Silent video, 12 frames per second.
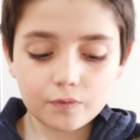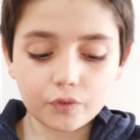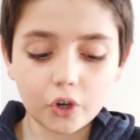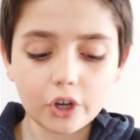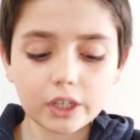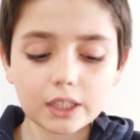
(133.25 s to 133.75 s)

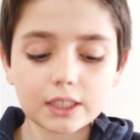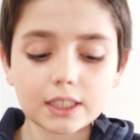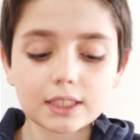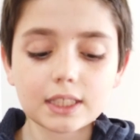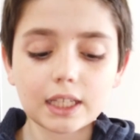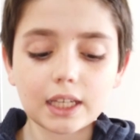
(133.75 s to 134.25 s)
Freue
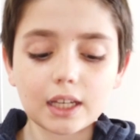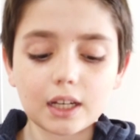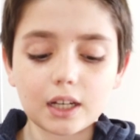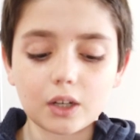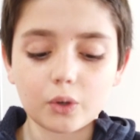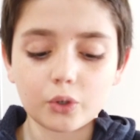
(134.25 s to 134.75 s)
dich
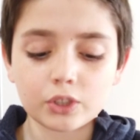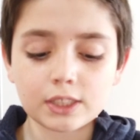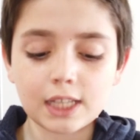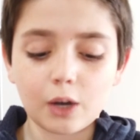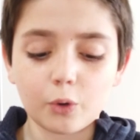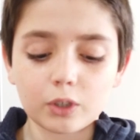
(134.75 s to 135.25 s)
sehr und
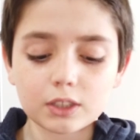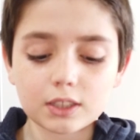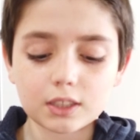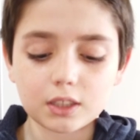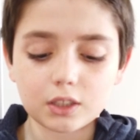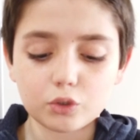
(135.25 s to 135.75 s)

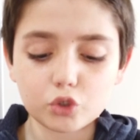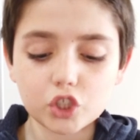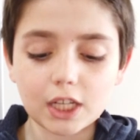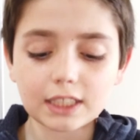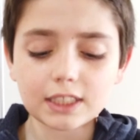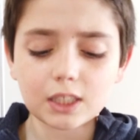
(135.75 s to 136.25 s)
jauchze, du
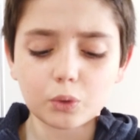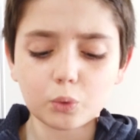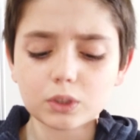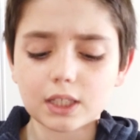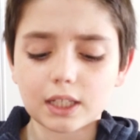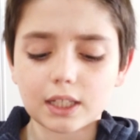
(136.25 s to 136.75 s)
Stadt
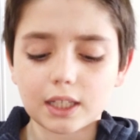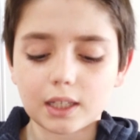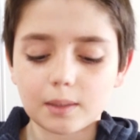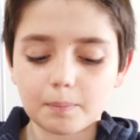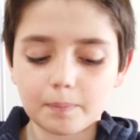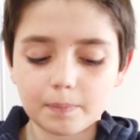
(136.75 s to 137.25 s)

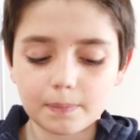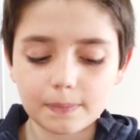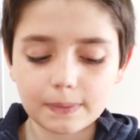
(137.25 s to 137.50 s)
Jerusalem.